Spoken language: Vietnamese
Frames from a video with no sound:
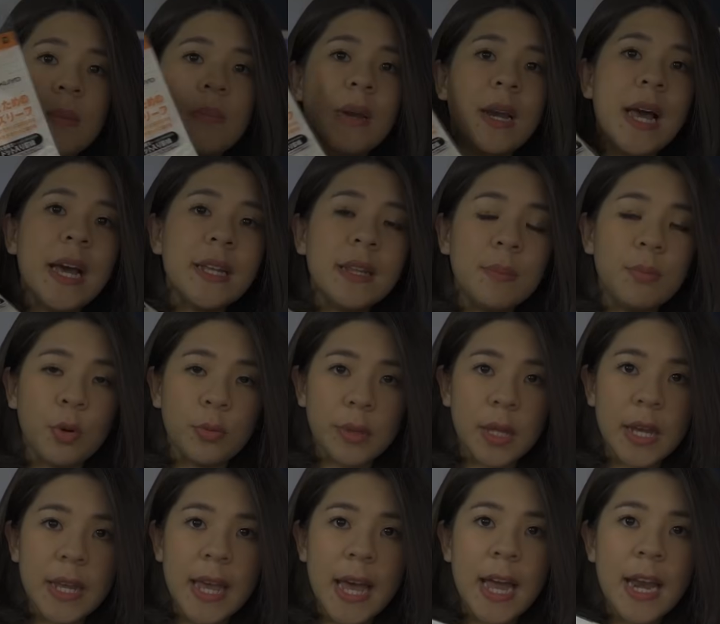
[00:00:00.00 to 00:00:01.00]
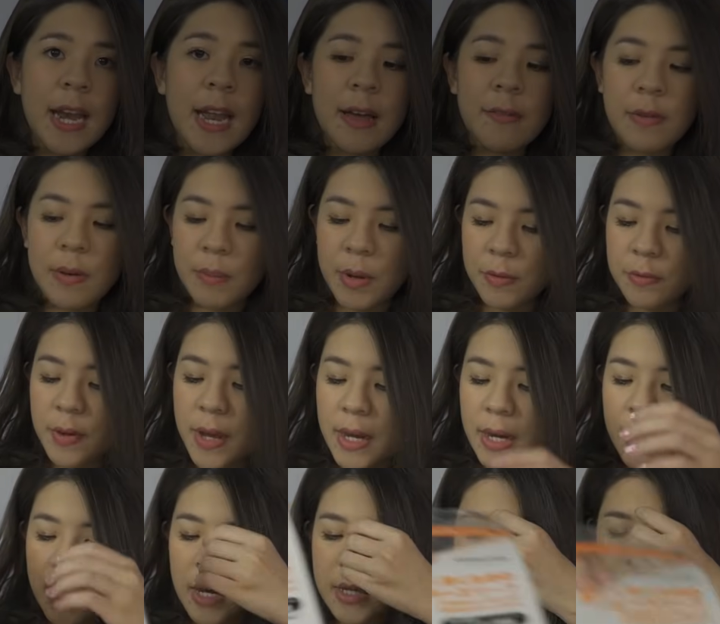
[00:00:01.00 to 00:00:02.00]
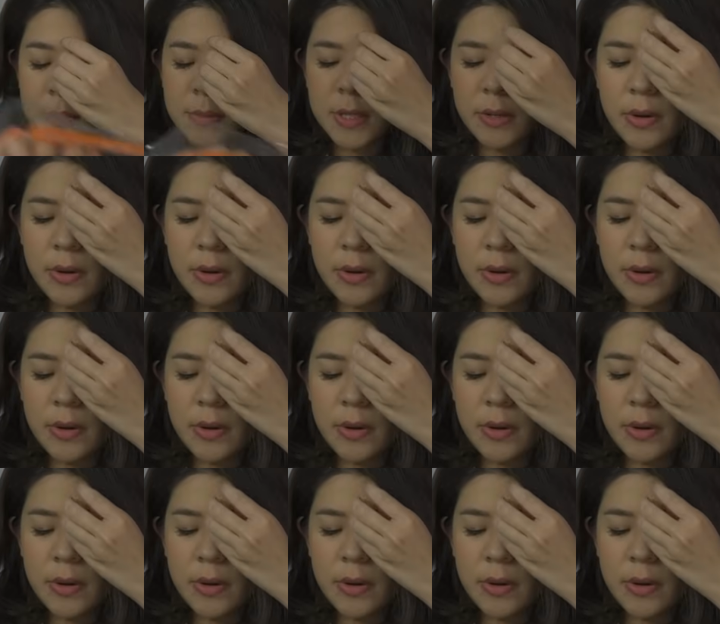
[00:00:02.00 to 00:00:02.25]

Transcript: thì mình lấy từ một tờ giấy ra và mình viết lên xong